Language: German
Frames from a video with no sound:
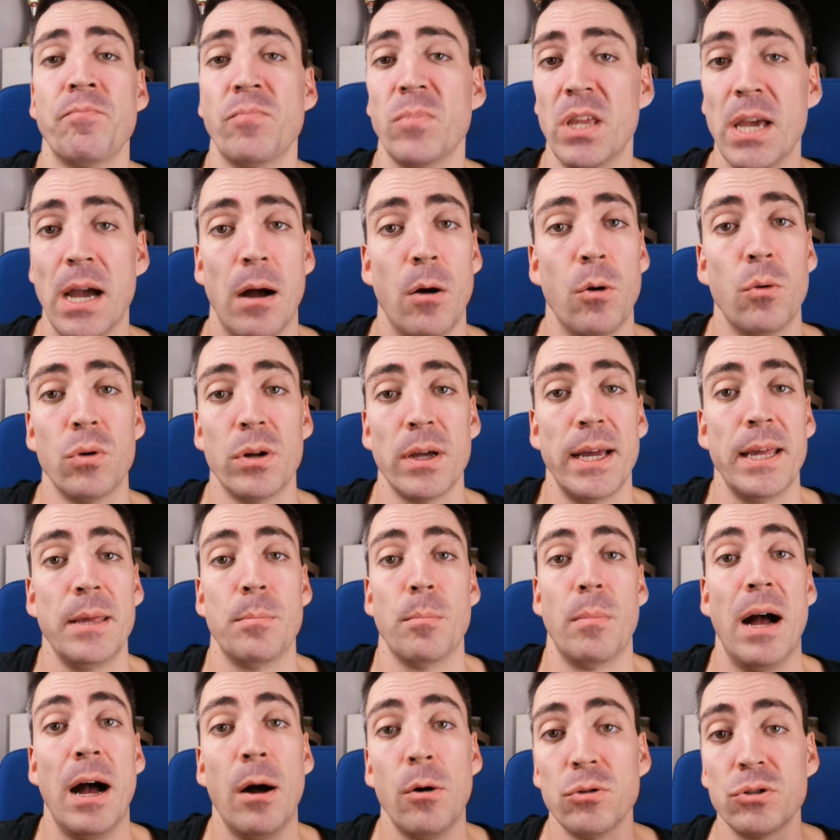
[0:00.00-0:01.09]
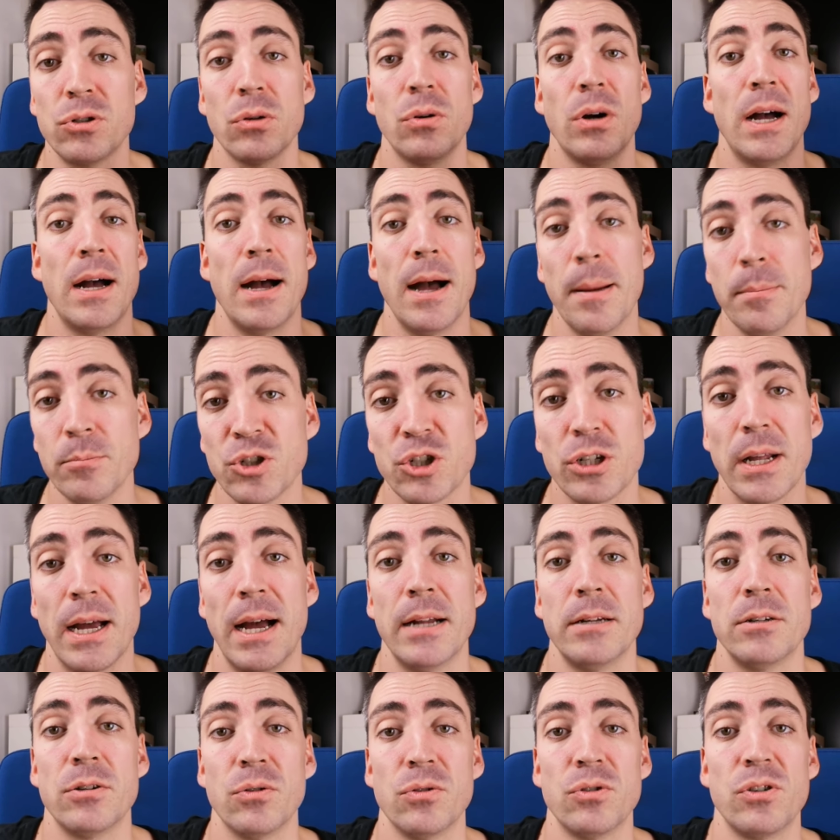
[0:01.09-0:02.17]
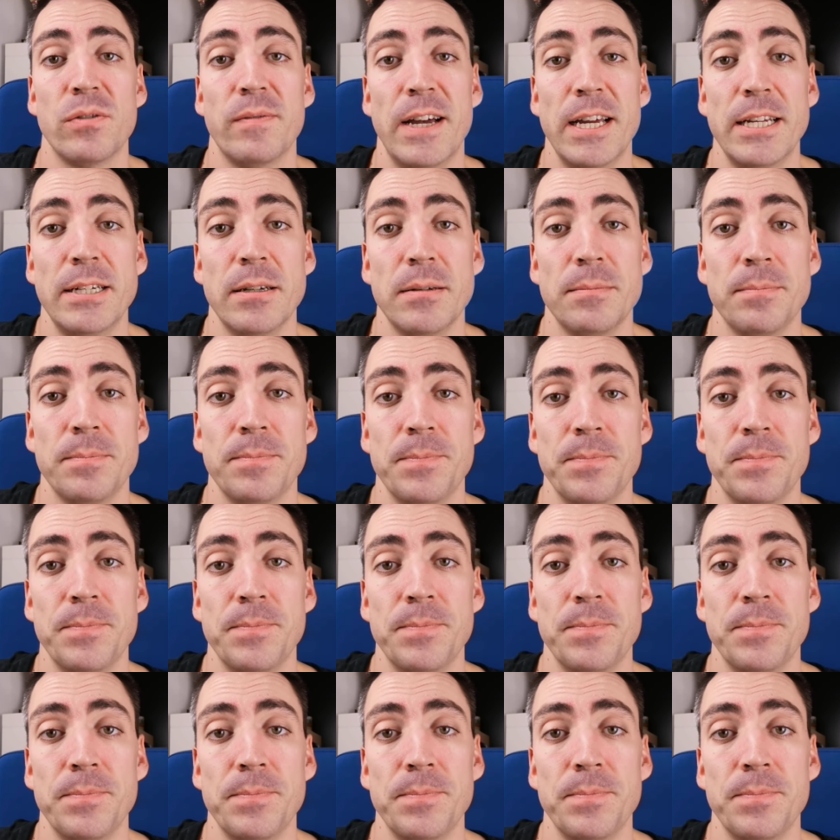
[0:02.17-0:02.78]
ja, oder eben Outdoor am Strand und so weiter.